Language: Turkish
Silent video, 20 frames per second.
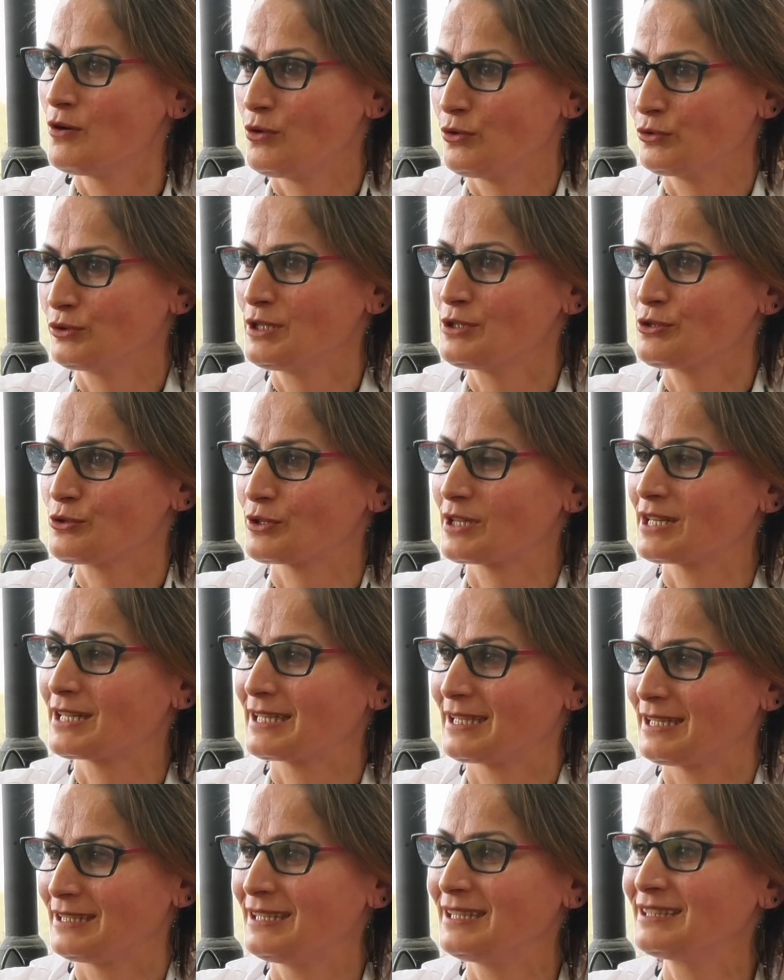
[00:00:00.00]
Ondan sonra
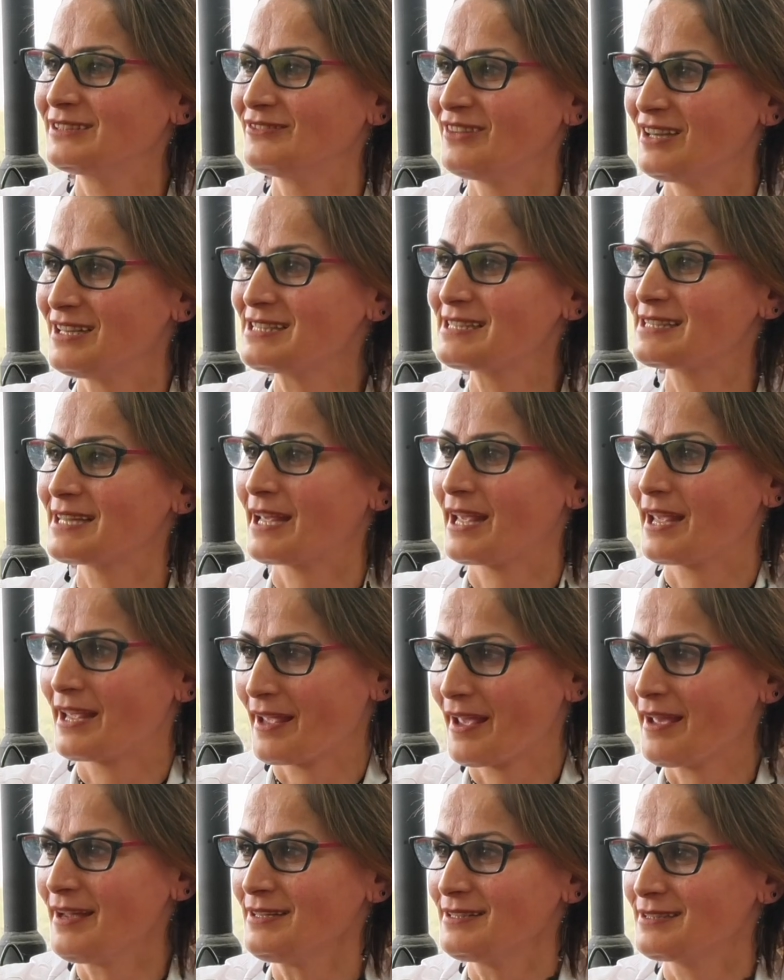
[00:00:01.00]
kalan varsa
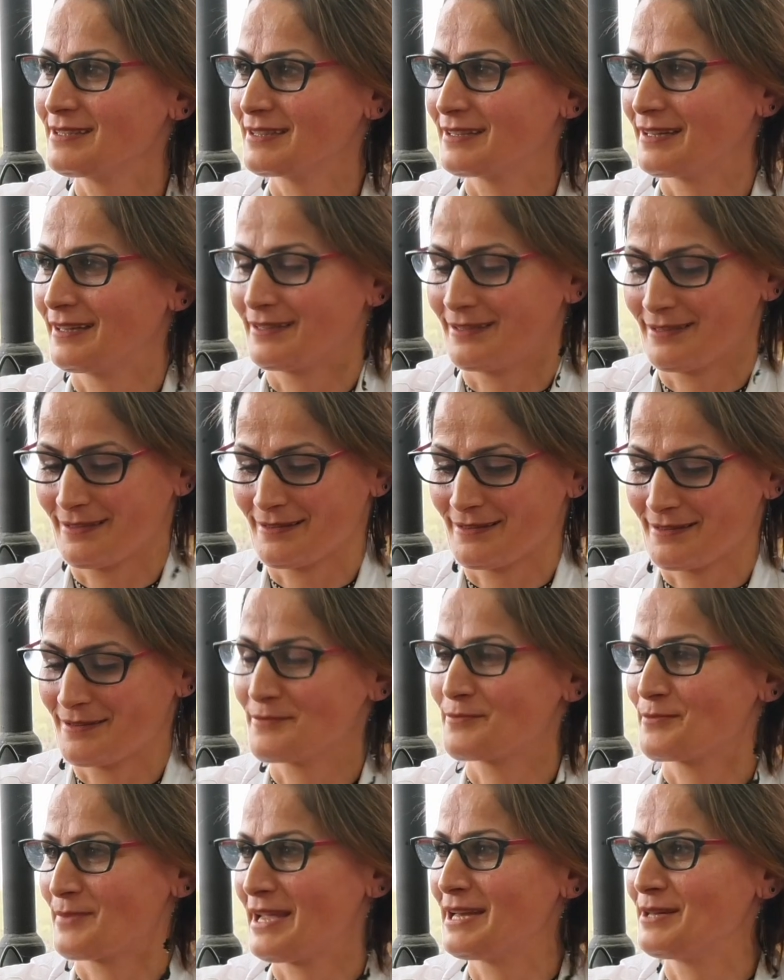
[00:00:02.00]
eğer hani
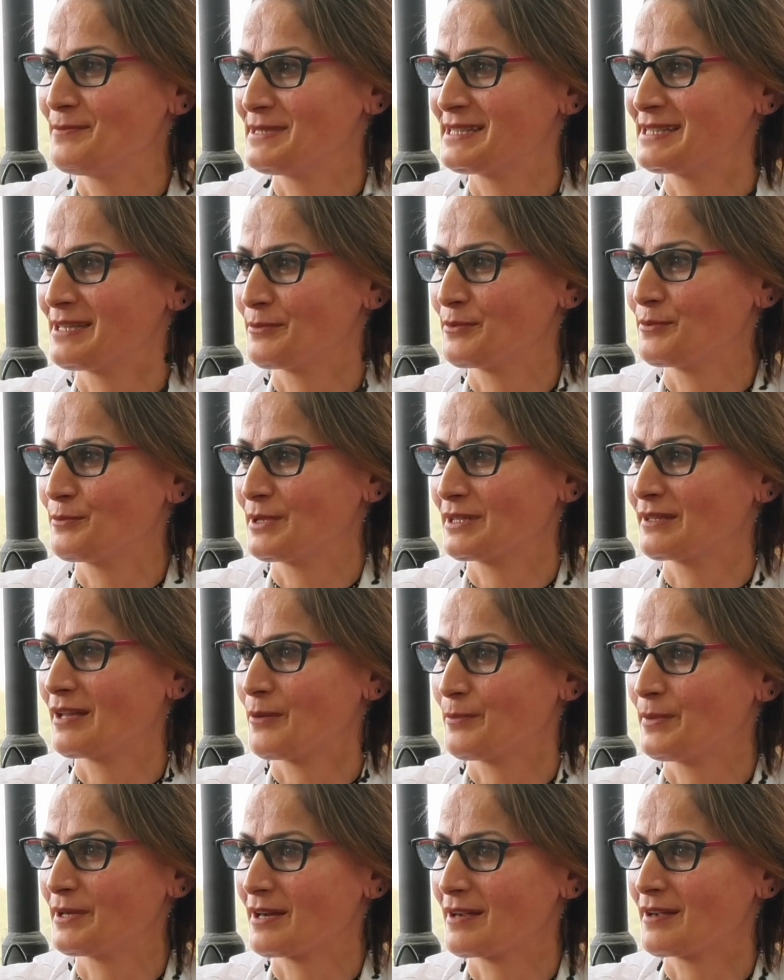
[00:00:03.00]
elimizde bir
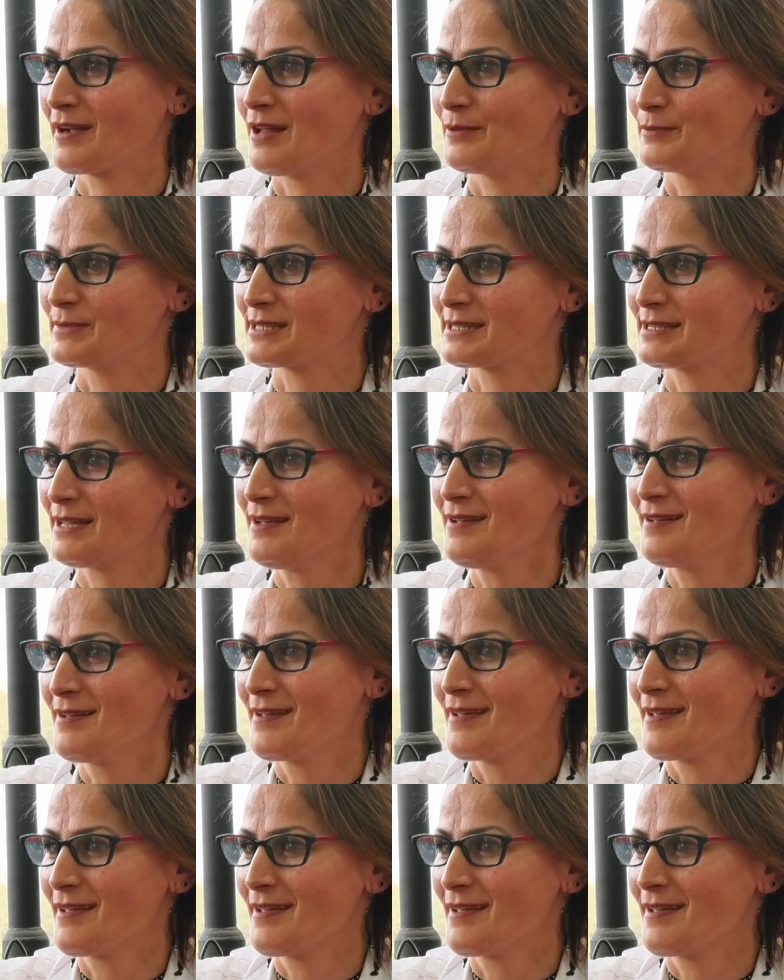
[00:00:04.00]
miktar para kalmışsa